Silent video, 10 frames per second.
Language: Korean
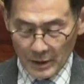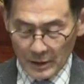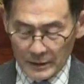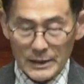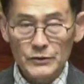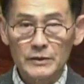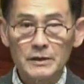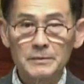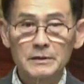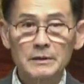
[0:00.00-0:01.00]

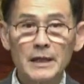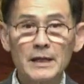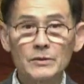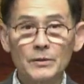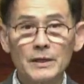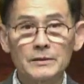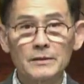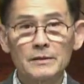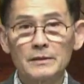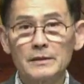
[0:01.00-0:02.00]
예수님은
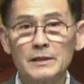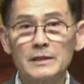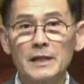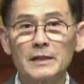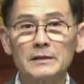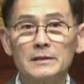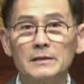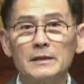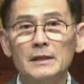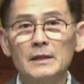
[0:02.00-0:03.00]
계속해서 이 잔을
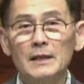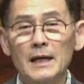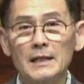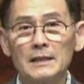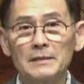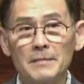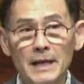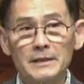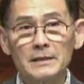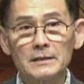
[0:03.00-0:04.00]
하나님
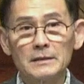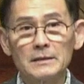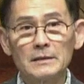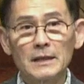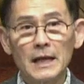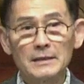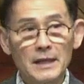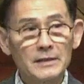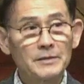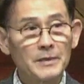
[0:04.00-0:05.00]
만일
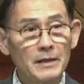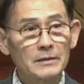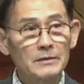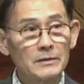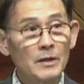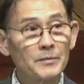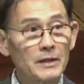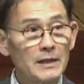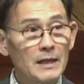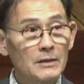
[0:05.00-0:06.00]
가능하시면
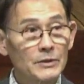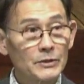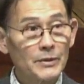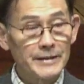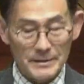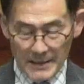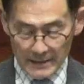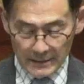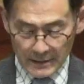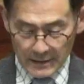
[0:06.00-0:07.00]
넘겨달라고 기도했지만